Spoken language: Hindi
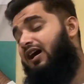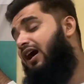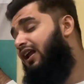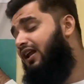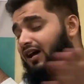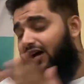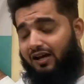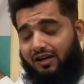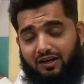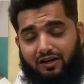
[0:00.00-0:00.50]

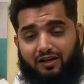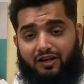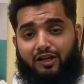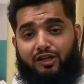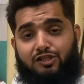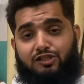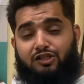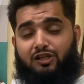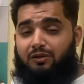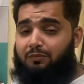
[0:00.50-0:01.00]
अलग अलग
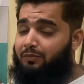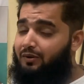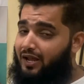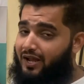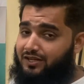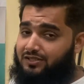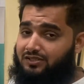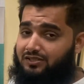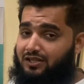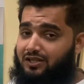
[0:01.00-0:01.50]
रेंज की ब्लैक
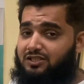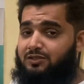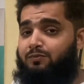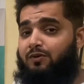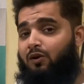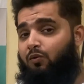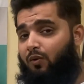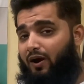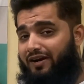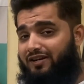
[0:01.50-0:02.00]
स्टिक्स में
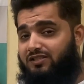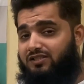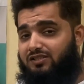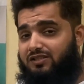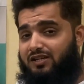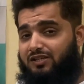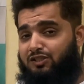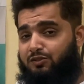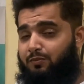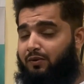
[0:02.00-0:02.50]
व्हाइट
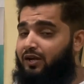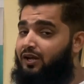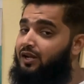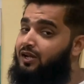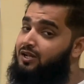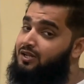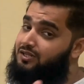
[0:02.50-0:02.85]
स्टिक्स में